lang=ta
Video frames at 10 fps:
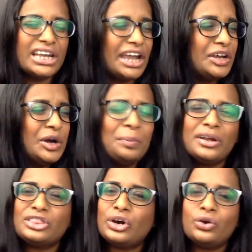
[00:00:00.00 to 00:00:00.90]
எங்கே
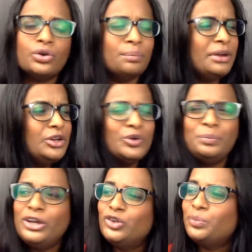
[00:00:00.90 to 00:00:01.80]
பார்த்தாலும் மீ டூ
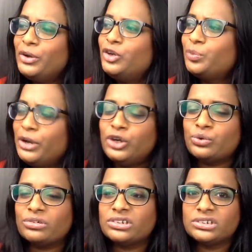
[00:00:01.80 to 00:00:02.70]
மீ டூ மீ டூ மீ டூ
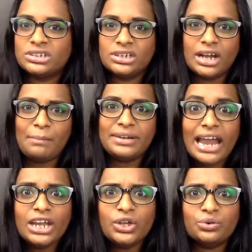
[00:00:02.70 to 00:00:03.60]
ஐம்
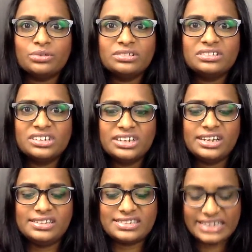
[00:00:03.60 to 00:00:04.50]
டெல்லிங் யூ
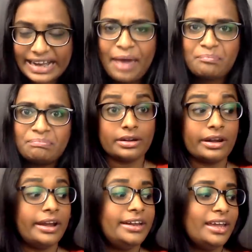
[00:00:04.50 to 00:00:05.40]
இட்ஸ் கிராப்
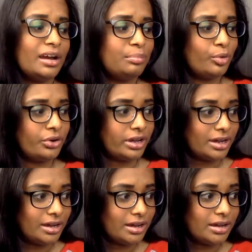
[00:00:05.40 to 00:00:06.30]
ரெடியாக
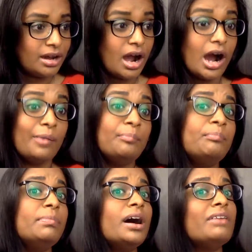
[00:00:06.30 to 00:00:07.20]
போனால்
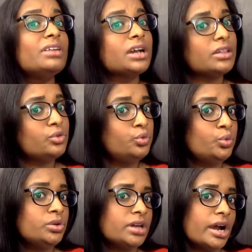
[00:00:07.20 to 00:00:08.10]
அப்பா அவளுக்கு அது
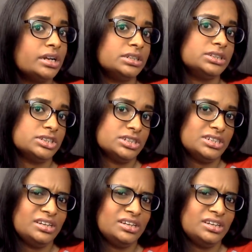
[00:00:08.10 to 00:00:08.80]
சூட்டாக இருந்துச்சு